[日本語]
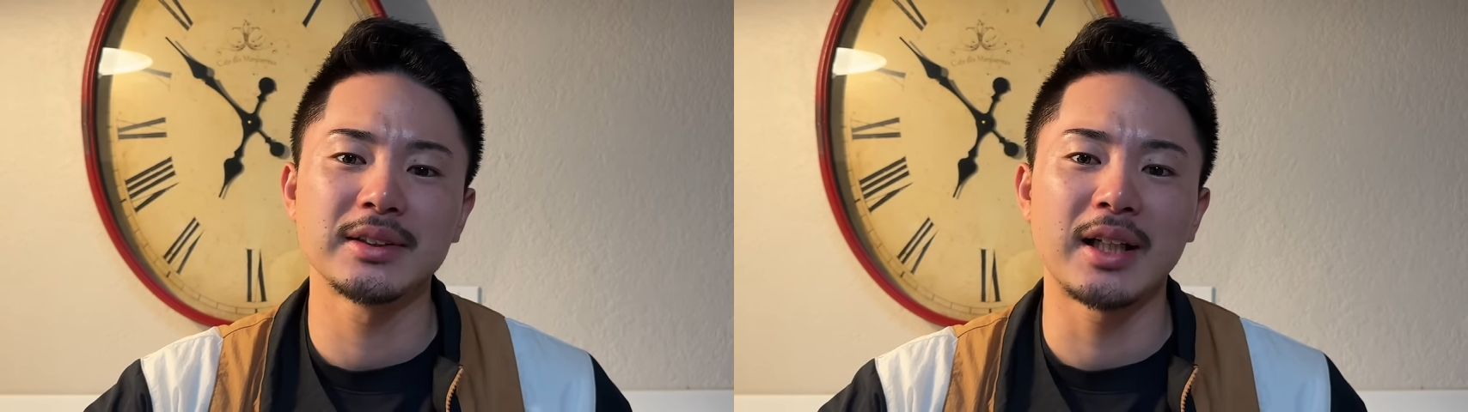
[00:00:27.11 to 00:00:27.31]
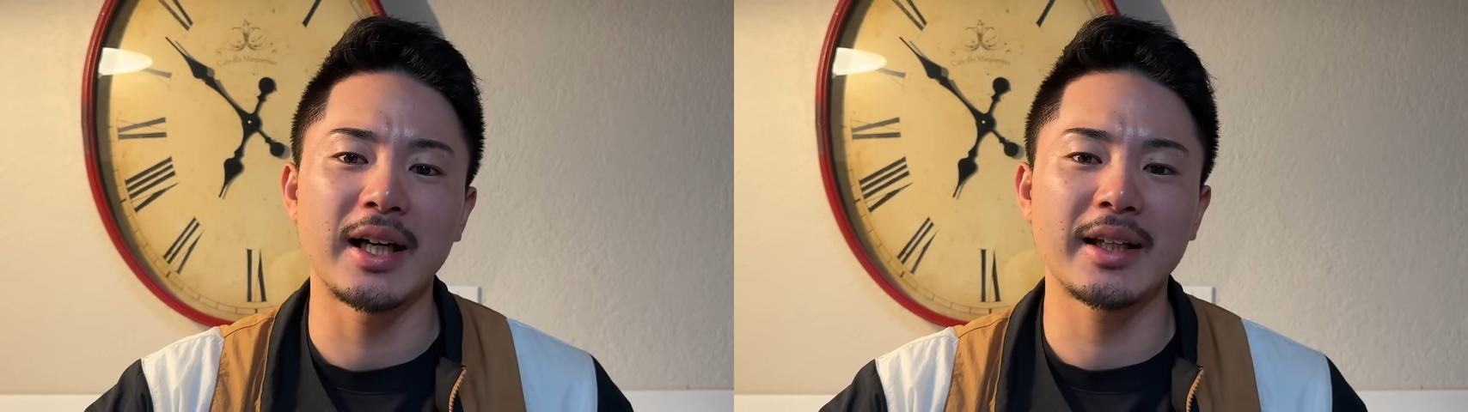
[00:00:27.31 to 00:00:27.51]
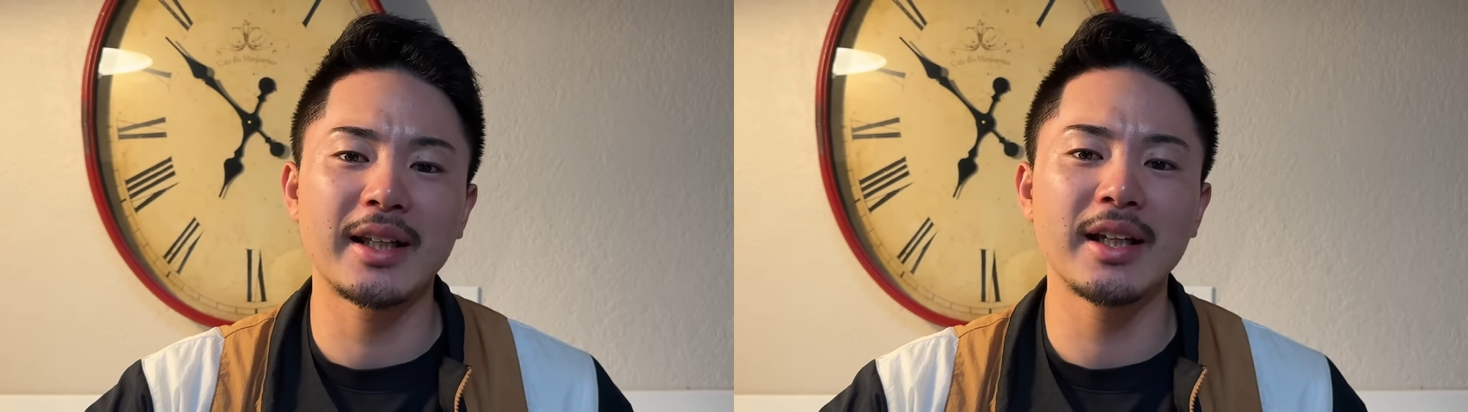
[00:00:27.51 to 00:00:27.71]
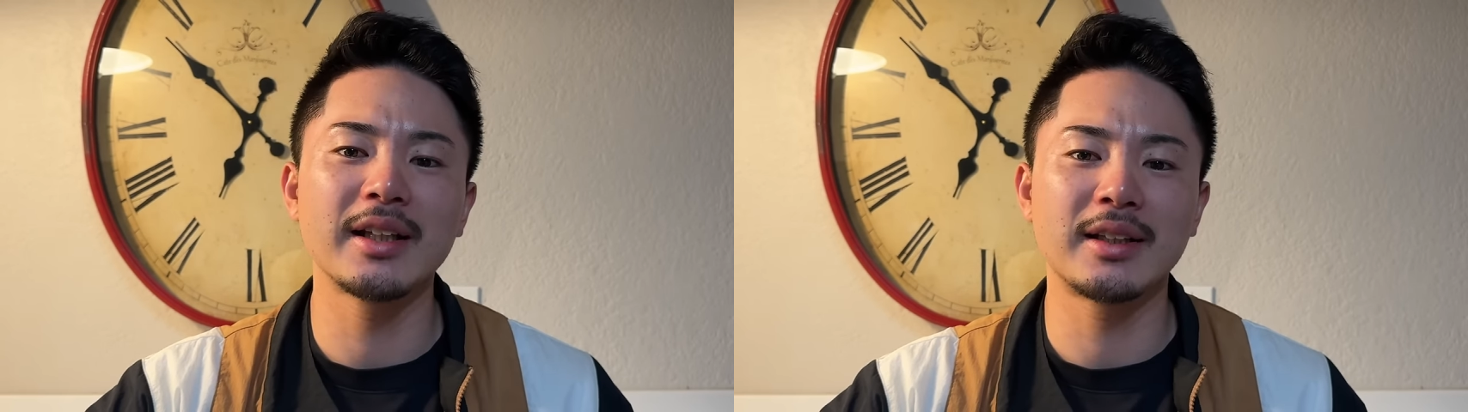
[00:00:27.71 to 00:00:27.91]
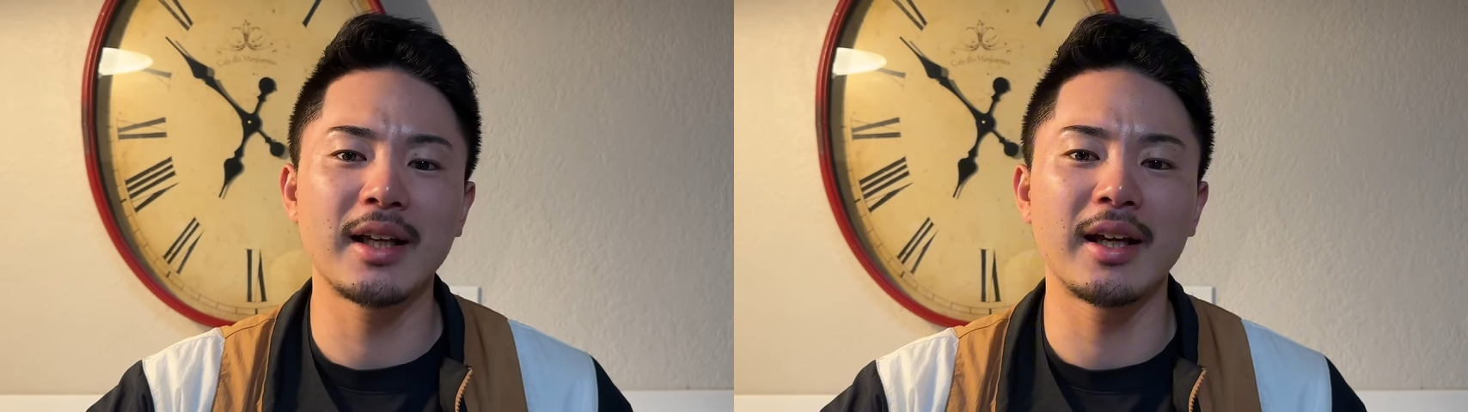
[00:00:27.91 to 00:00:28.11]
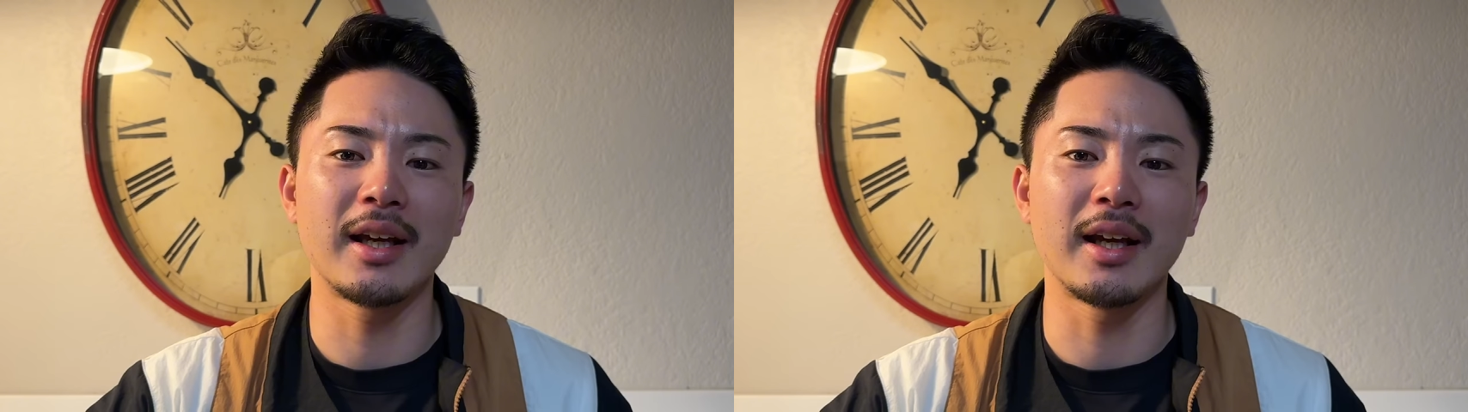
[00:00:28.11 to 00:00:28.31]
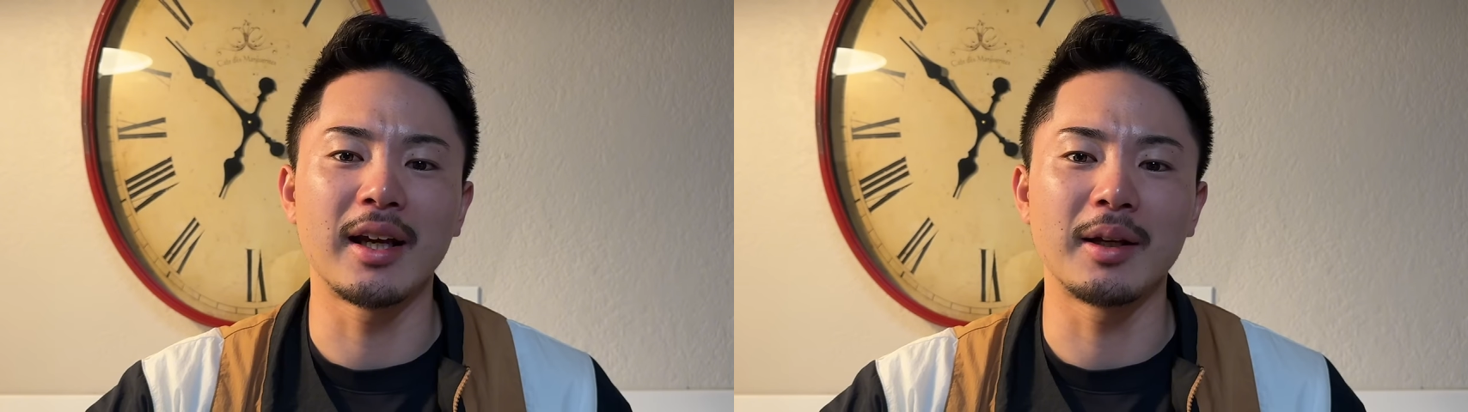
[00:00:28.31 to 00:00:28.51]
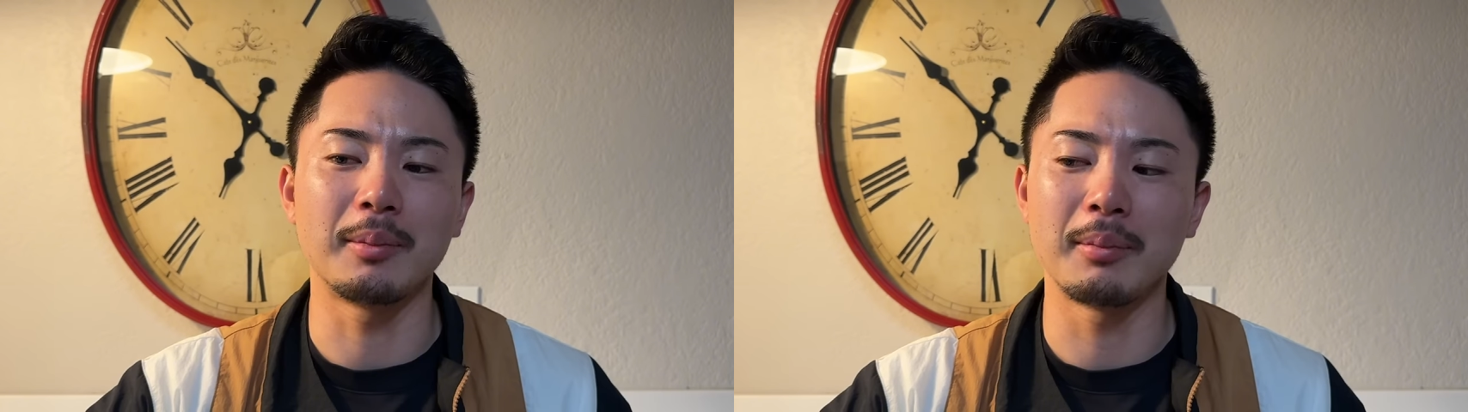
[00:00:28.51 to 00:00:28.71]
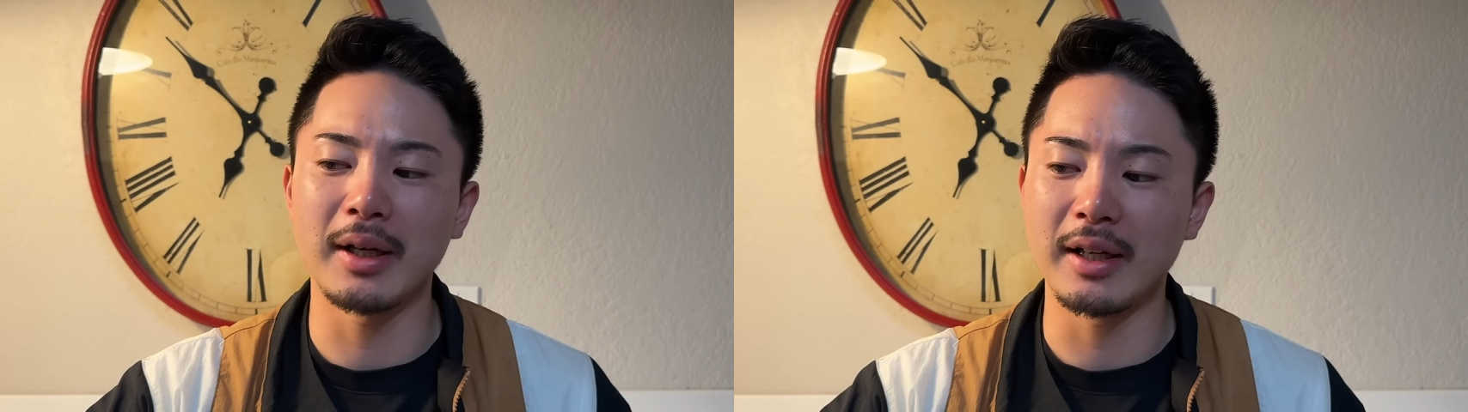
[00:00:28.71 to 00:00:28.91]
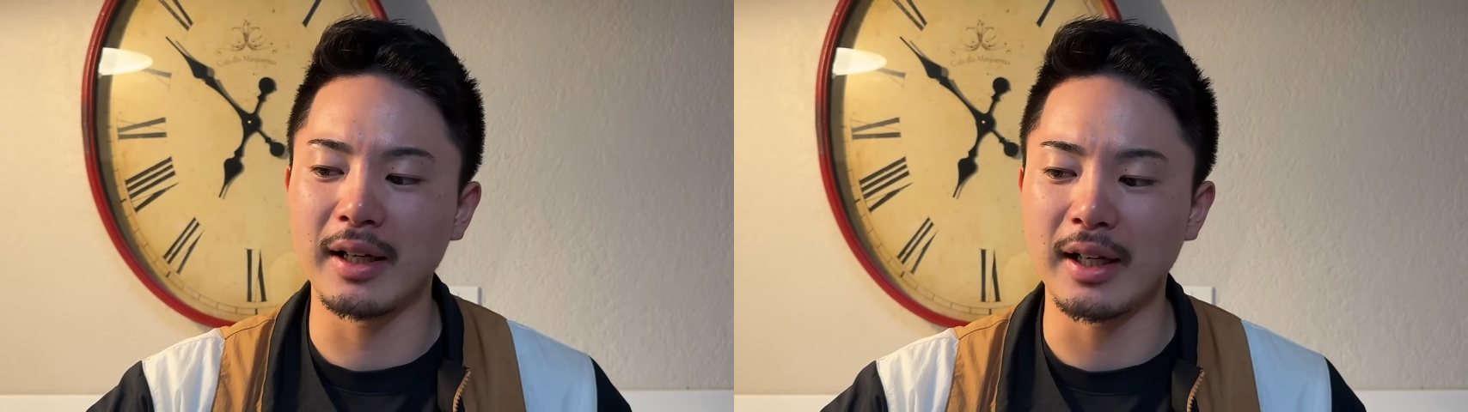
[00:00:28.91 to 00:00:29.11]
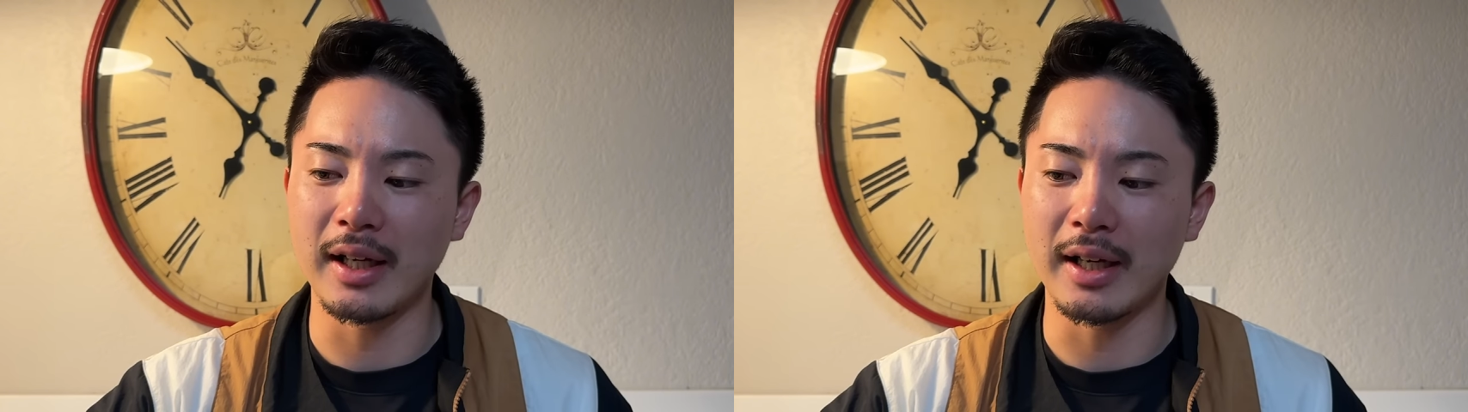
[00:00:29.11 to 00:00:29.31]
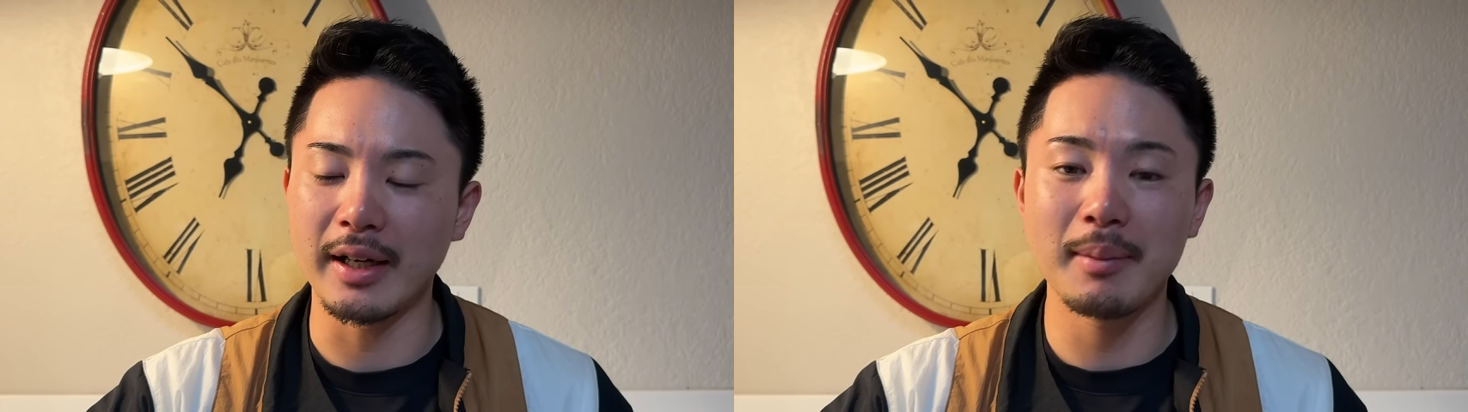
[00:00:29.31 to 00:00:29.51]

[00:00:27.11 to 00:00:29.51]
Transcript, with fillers: はっきり言って、まあ、